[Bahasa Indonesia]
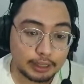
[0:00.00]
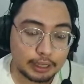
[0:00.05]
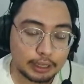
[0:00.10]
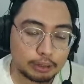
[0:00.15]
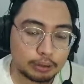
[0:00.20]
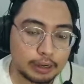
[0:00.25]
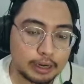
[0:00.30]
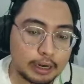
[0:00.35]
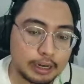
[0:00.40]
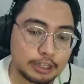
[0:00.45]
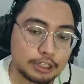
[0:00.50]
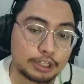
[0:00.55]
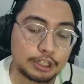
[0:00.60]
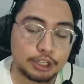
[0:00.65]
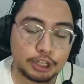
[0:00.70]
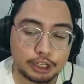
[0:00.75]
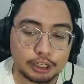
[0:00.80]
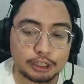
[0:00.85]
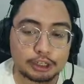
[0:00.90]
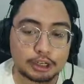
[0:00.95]
Itu adalah
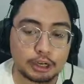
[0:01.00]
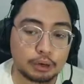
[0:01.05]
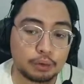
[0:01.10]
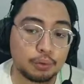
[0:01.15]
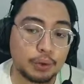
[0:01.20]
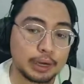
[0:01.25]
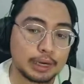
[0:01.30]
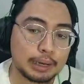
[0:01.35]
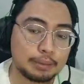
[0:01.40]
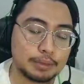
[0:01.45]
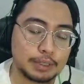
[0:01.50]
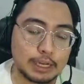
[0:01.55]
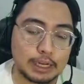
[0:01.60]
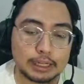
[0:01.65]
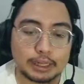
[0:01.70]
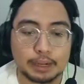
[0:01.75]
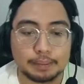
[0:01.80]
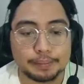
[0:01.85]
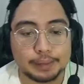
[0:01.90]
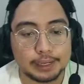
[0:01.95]
shield terkuat yang bisa
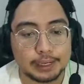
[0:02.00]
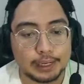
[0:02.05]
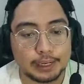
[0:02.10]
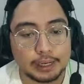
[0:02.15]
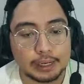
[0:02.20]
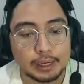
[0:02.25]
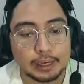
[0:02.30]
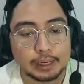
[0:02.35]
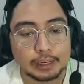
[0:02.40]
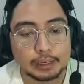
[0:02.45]
kita beli.